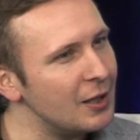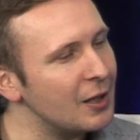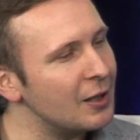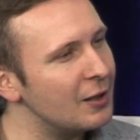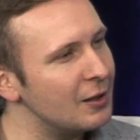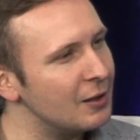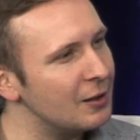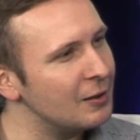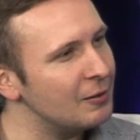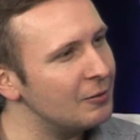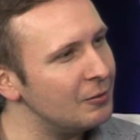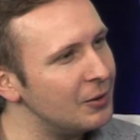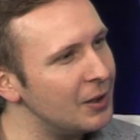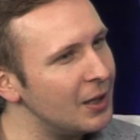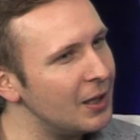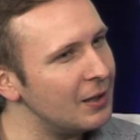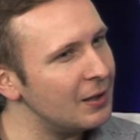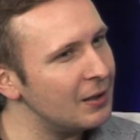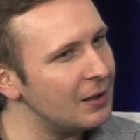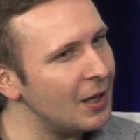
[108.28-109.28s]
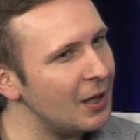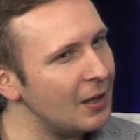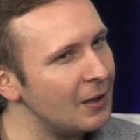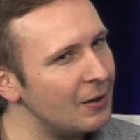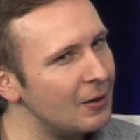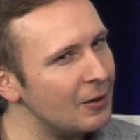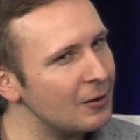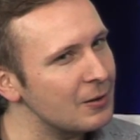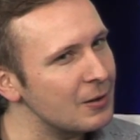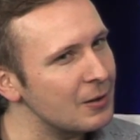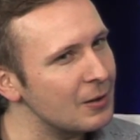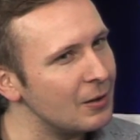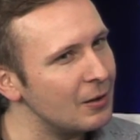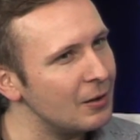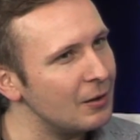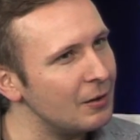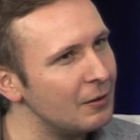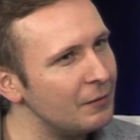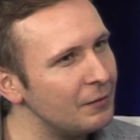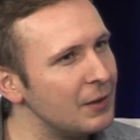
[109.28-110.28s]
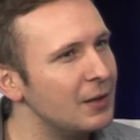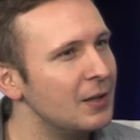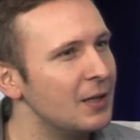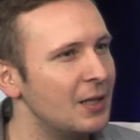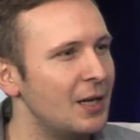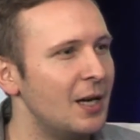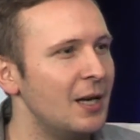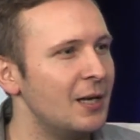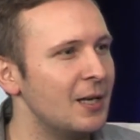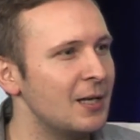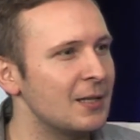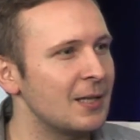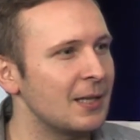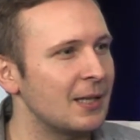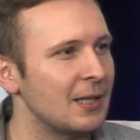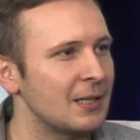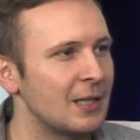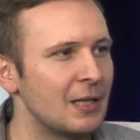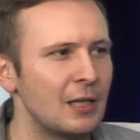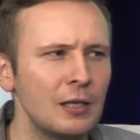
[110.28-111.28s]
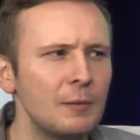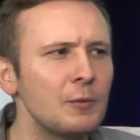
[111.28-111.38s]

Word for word: nie krytykuje tego, co w innych krajach jest zakazane.